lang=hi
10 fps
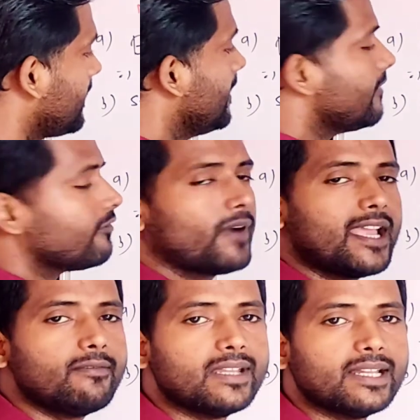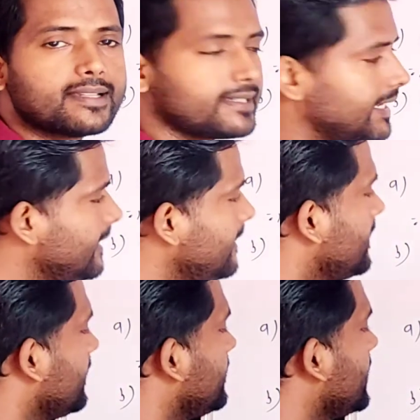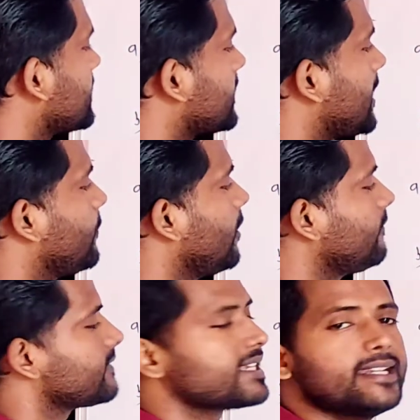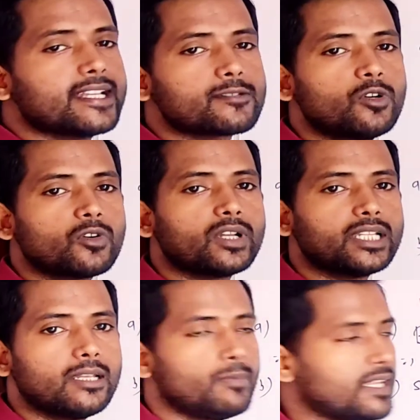आर फाइव लेयर्स इन दिस टाइप ऑफ सिंडेस्मोकोरियल